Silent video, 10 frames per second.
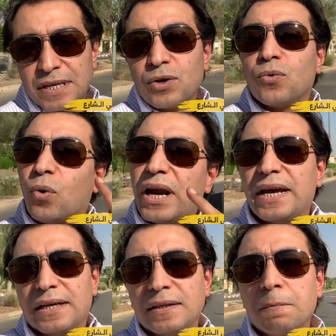
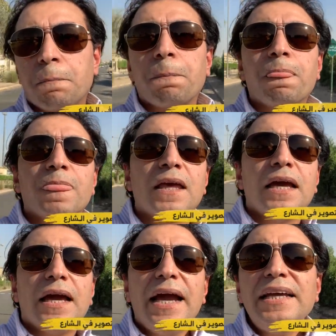ولكن
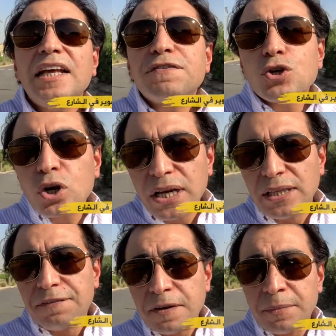احنا في شغلنا
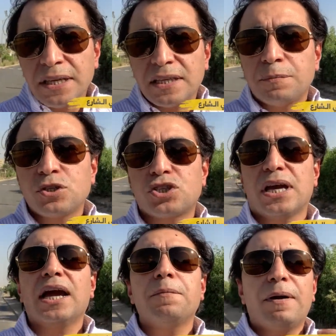في الميديا
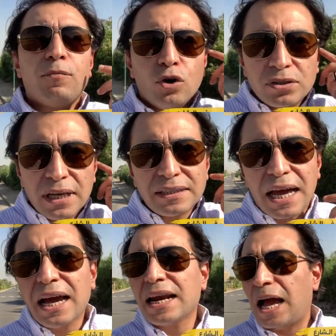بنشتغل بمعدات
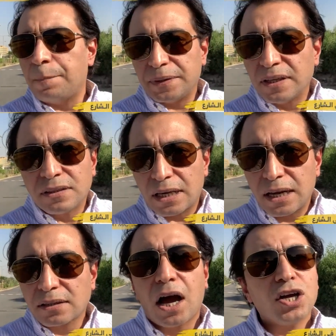اغلى حبتين
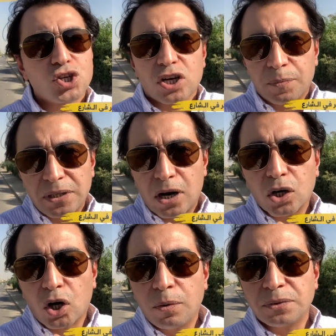تلاتة 10 من
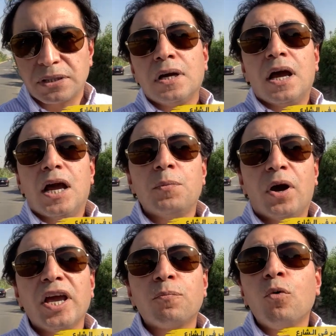الارقام دي
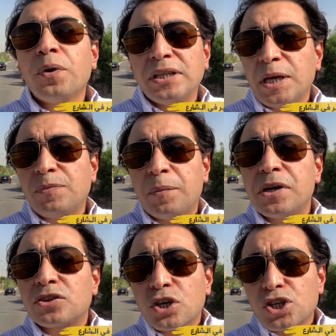المايك ممكن يبدا من
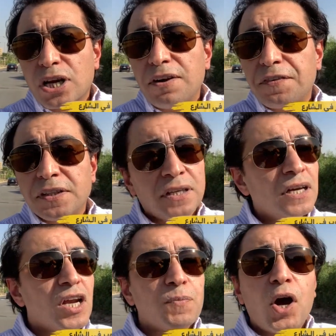12000 جنيه ل
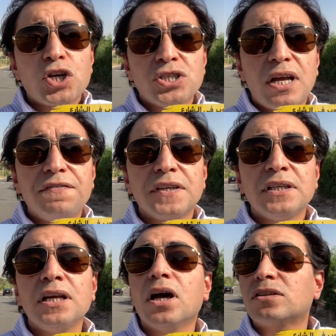24000 جنيه
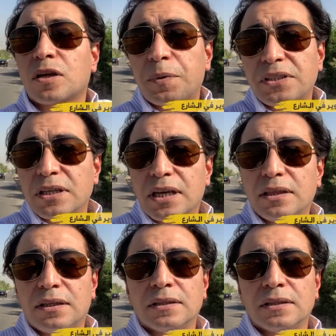لاكتر بكتير جدا